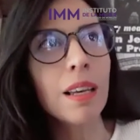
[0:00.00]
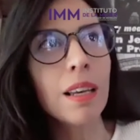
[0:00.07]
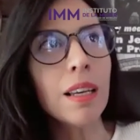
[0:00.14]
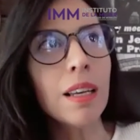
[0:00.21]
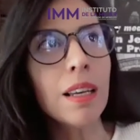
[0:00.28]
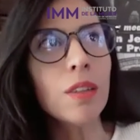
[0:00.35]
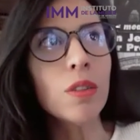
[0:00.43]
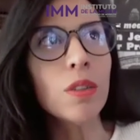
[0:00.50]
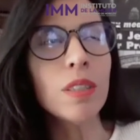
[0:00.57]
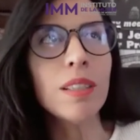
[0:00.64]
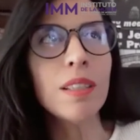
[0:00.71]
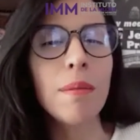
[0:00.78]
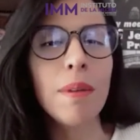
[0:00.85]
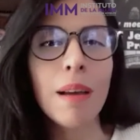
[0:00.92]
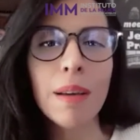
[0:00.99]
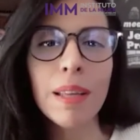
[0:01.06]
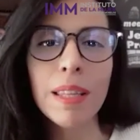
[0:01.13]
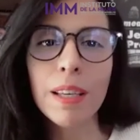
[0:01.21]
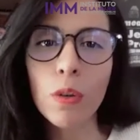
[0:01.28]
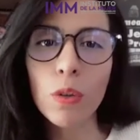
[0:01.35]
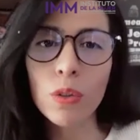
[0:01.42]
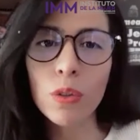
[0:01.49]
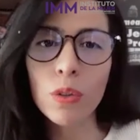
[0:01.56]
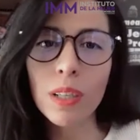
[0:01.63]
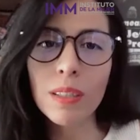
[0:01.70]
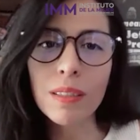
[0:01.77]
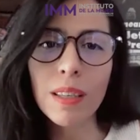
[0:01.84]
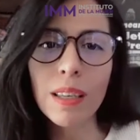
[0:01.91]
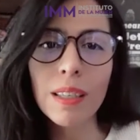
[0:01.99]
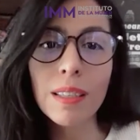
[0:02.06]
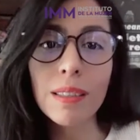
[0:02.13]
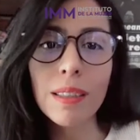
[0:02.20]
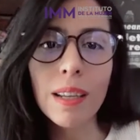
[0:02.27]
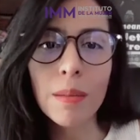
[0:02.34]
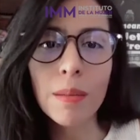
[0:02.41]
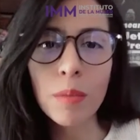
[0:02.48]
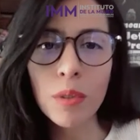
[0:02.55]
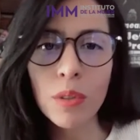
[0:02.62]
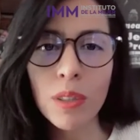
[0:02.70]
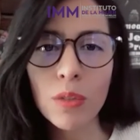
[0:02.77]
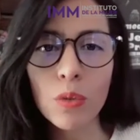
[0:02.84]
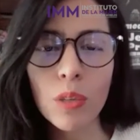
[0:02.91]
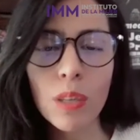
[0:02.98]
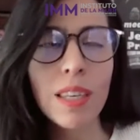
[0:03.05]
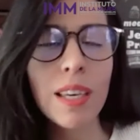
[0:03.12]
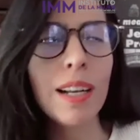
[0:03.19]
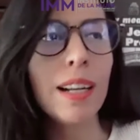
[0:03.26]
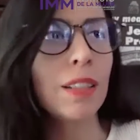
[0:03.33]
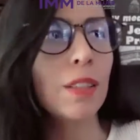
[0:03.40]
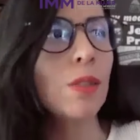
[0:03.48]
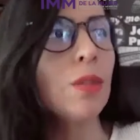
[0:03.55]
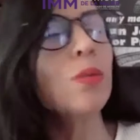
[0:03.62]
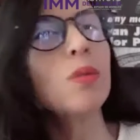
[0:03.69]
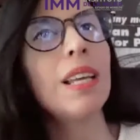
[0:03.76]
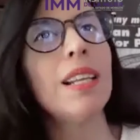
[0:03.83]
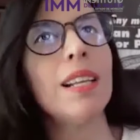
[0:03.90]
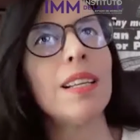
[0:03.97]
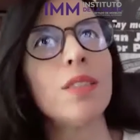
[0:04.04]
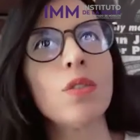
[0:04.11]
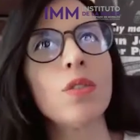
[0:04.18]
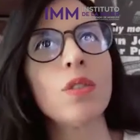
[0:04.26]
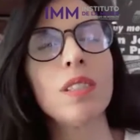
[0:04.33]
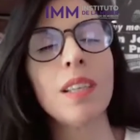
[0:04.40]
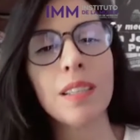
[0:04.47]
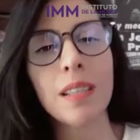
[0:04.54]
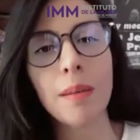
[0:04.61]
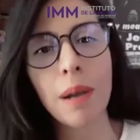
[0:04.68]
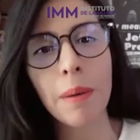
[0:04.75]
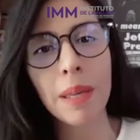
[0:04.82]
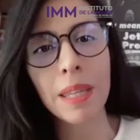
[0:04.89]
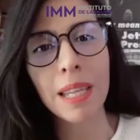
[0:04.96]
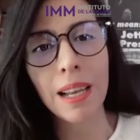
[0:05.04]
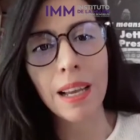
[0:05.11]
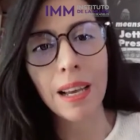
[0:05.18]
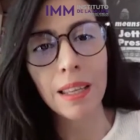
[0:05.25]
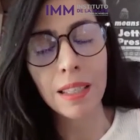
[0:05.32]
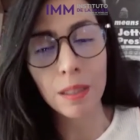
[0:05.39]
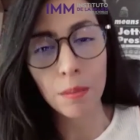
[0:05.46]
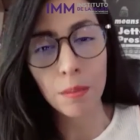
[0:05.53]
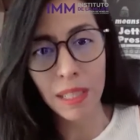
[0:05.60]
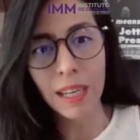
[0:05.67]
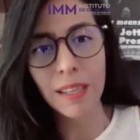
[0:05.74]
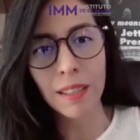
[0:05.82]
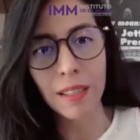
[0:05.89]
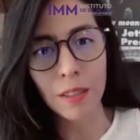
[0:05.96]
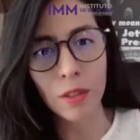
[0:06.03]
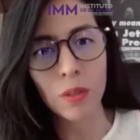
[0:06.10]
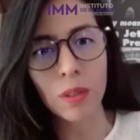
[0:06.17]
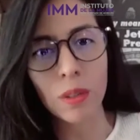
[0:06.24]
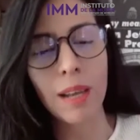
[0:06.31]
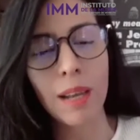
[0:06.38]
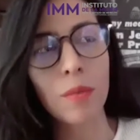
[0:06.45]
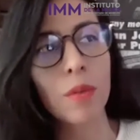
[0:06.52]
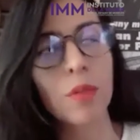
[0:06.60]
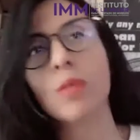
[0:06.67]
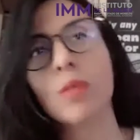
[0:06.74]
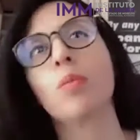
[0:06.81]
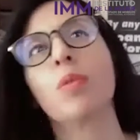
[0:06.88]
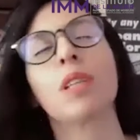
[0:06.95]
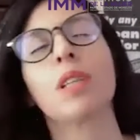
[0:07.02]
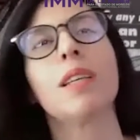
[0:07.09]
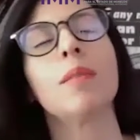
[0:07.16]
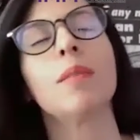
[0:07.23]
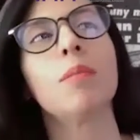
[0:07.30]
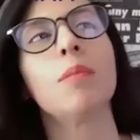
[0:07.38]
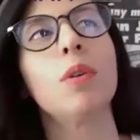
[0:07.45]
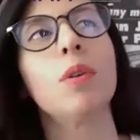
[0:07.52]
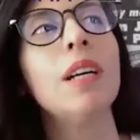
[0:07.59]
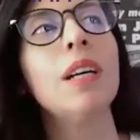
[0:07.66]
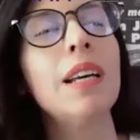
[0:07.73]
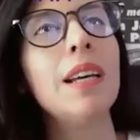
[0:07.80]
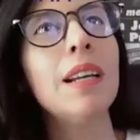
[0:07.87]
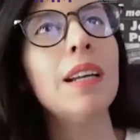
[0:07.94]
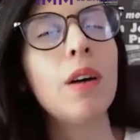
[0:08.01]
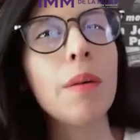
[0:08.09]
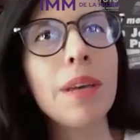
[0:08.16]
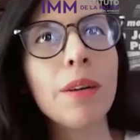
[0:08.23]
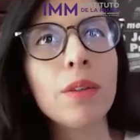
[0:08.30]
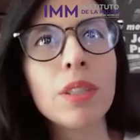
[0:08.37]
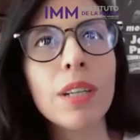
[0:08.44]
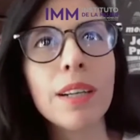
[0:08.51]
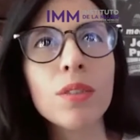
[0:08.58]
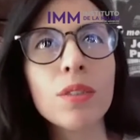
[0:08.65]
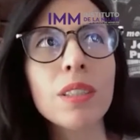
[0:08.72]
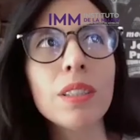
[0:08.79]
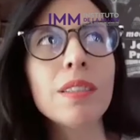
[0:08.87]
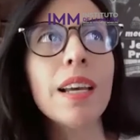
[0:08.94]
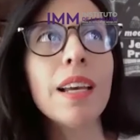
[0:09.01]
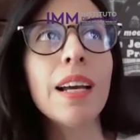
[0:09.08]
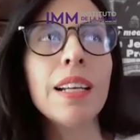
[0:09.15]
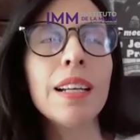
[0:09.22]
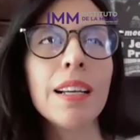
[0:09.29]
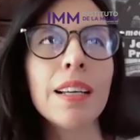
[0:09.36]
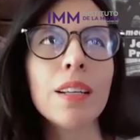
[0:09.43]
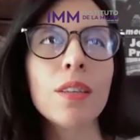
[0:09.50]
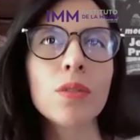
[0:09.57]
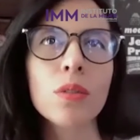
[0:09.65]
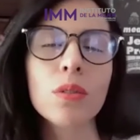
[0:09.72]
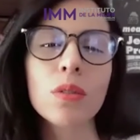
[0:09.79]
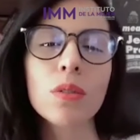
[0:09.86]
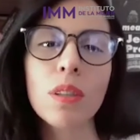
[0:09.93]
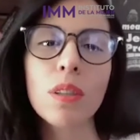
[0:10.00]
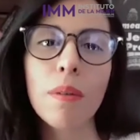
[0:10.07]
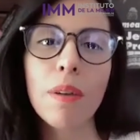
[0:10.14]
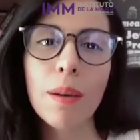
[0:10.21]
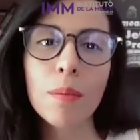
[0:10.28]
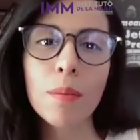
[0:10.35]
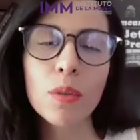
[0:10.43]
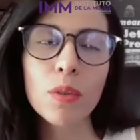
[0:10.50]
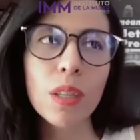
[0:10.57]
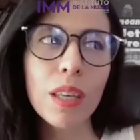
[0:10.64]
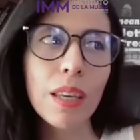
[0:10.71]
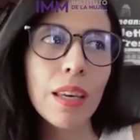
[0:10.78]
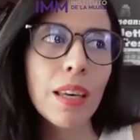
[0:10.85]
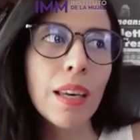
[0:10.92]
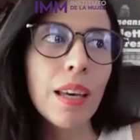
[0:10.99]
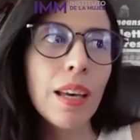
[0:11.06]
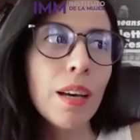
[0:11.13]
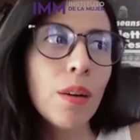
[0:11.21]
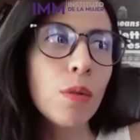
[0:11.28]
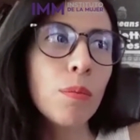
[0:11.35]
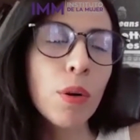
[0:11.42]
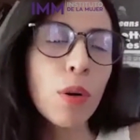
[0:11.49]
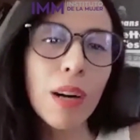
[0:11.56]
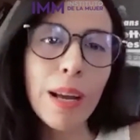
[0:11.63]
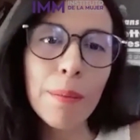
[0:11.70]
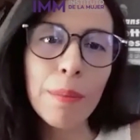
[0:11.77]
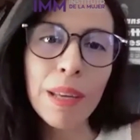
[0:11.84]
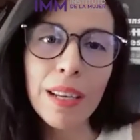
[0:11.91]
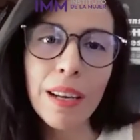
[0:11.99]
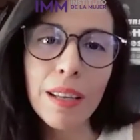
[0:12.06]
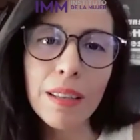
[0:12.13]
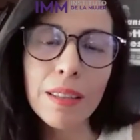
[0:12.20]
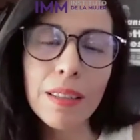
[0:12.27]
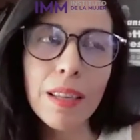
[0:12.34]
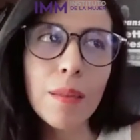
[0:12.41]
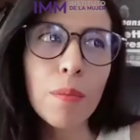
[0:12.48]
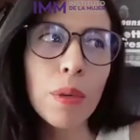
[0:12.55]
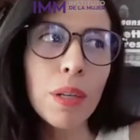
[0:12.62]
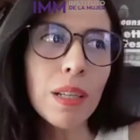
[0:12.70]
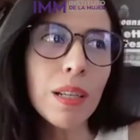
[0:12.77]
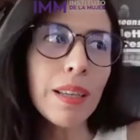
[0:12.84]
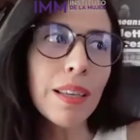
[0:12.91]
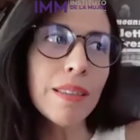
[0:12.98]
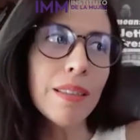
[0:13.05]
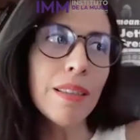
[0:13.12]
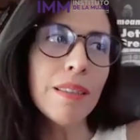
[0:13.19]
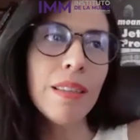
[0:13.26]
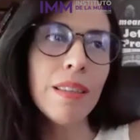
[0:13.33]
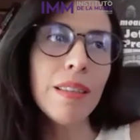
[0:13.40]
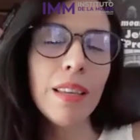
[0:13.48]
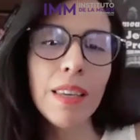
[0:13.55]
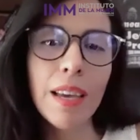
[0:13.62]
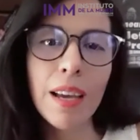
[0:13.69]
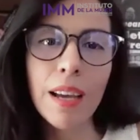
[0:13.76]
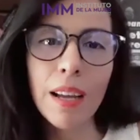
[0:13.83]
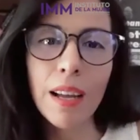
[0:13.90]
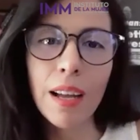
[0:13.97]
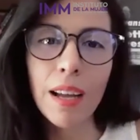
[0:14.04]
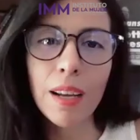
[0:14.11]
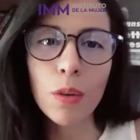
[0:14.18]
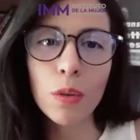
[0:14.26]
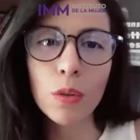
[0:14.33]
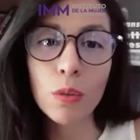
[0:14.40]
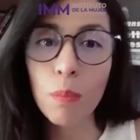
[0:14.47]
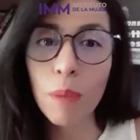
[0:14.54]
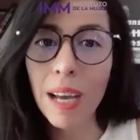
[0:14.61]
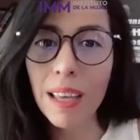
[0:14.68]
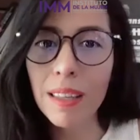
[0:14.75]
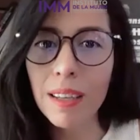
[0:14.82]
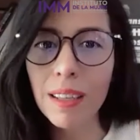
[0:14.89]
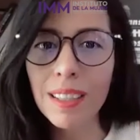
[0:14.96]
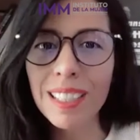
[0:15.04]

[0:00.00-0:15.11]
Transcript: donde se hablaba de cosas que quisiéramos que sucedieran, ¿no? Una de las noticias hablaba de la despenalización del aborto, por ejemplo. Había otra noticia en la que nosotros hablábamos de un programa de la CEP en el que se enseña a los padres